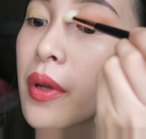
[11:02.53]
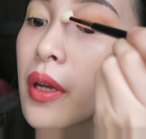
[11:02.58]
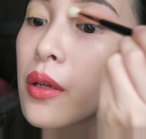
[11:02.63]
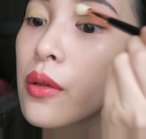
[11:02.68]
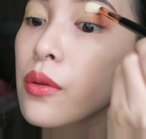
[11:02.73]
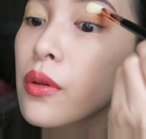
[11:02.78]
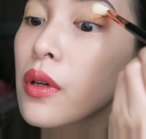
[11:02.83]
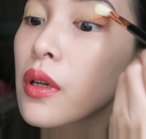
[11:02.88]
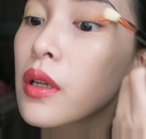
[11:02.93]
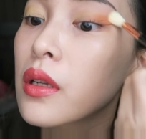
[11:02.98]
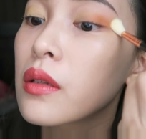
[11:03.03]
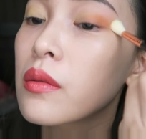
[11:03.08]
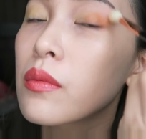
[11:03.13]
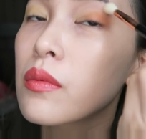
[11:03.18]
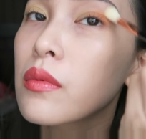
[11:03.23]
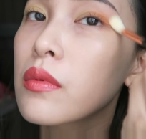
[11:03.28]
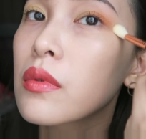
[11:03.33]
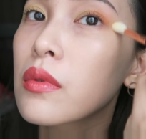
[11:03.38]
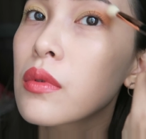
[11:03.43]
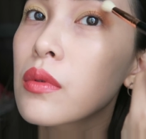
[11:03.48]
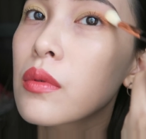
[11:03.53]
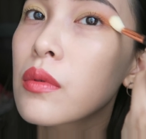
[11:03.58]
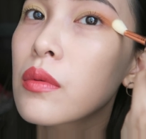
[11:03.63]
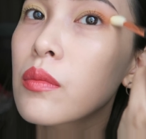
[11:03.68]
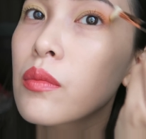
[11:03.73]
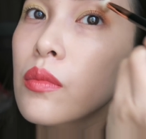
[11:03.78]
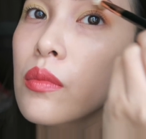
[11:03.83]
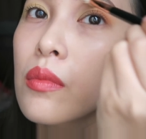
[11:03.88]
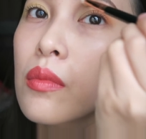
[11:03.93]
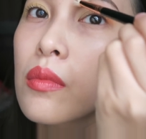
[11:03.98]
边缘
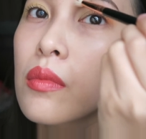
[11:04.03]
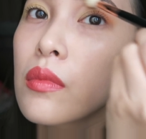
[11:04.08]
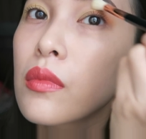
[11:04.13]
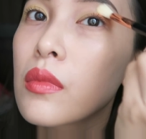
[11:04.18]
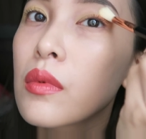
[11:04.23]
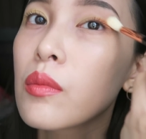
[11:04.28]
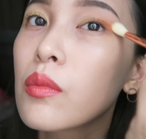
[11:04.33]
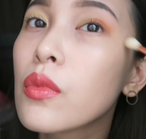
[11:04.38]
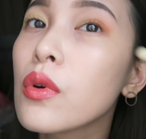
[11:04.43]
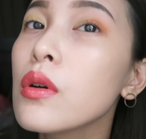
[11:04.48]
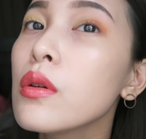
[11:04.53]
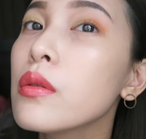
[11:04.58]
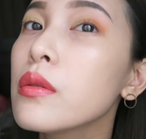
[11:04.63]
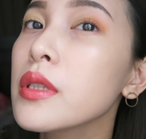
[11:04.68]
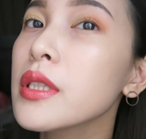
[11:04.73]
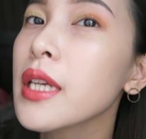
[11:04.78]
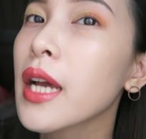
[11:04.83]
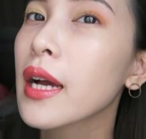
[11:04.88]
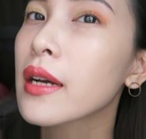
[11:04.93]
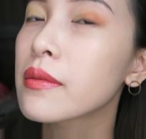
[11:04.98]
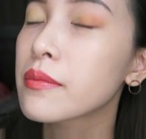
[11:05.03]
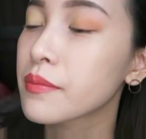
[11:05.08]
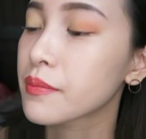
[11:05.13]
模糊下。